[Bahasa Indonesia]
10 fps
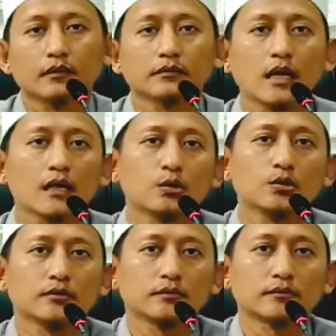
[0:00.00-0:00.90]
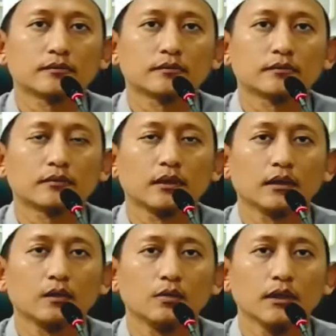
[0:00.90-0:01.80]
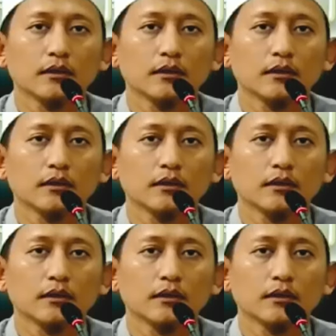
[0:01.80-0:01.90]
Takut. Yang kedua